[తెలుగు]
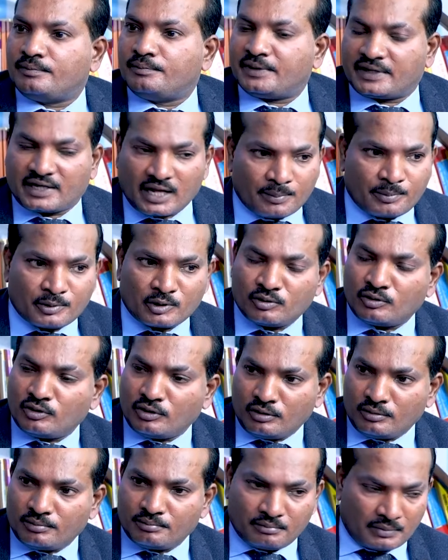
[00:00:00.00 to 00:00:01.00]

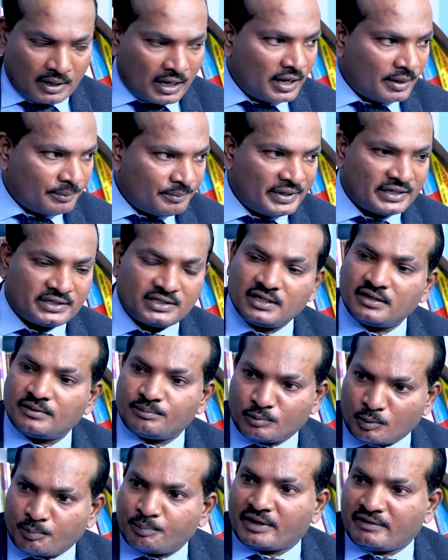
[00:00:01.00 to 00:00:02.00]
పిఠాపురంలో మా అభ్యర్థి
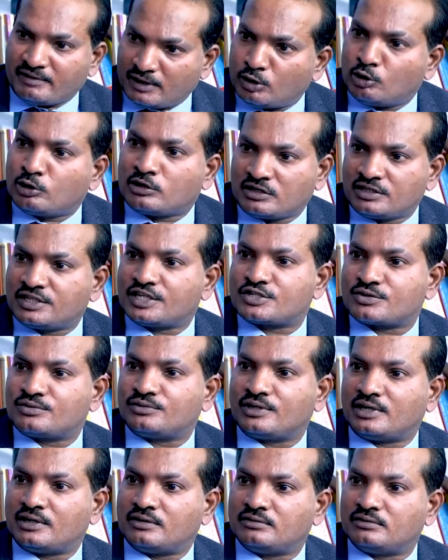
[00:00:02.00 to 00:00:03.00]
ముప్పై వేల ఓట్లు
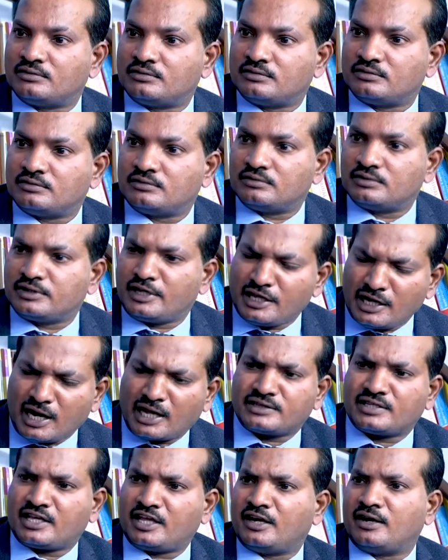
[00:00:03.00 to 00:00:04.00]
తెచ్చుకుంటాడు
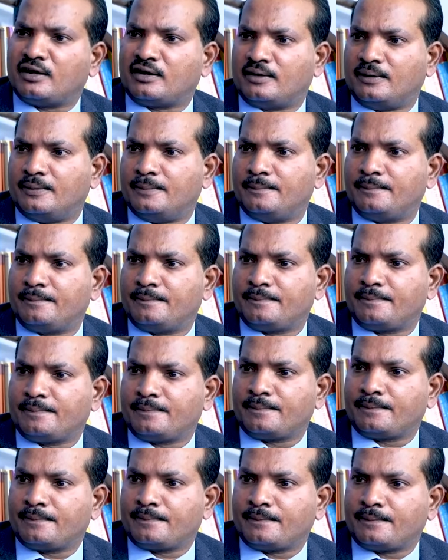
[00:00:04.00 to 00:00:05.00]
హీనాతిహీనంగా
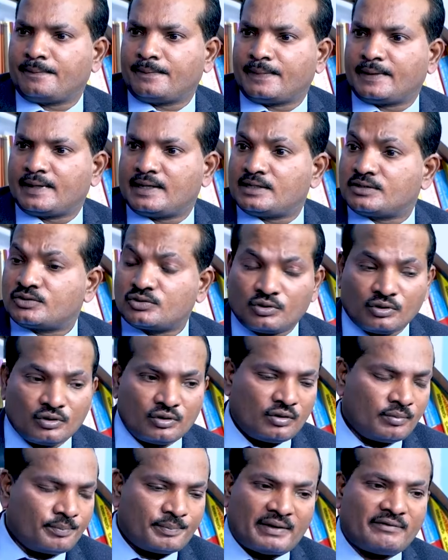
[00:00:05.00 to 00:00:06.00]
సో
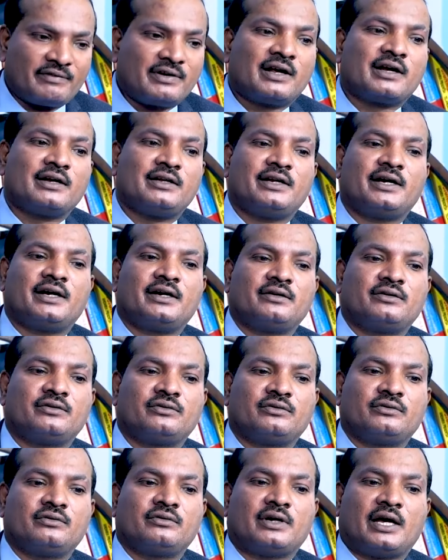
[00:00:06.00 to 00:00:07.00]
పవన్ కళ్యాణ్
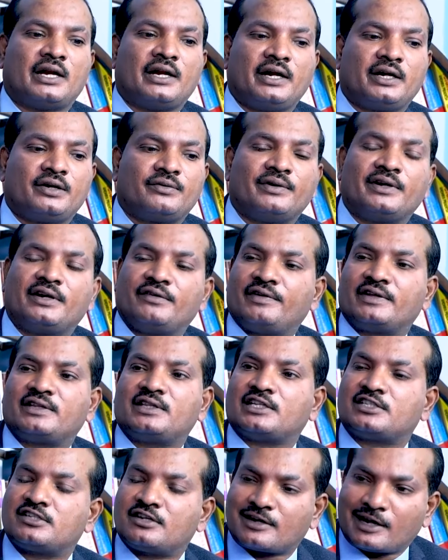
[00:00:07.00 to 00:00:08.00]
అనేటువంటి
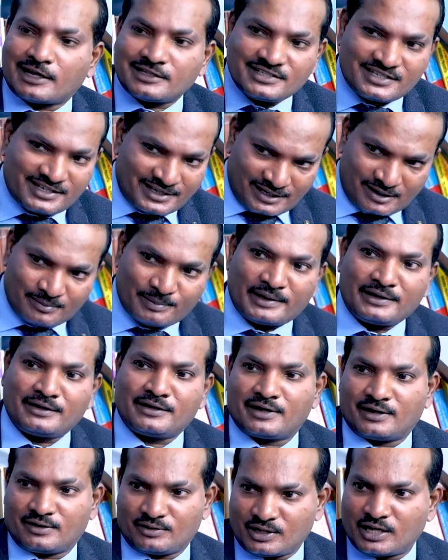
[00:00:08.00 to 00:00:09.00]
వ్యక్తి అసలు రాజకీయాలకు
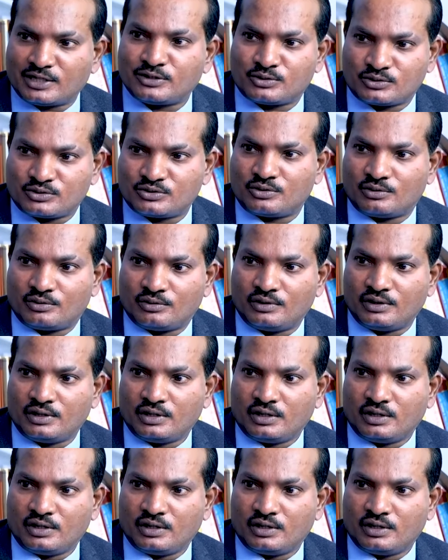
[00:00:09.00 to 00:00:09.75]
పనికిరాడు నా దృష్టిలో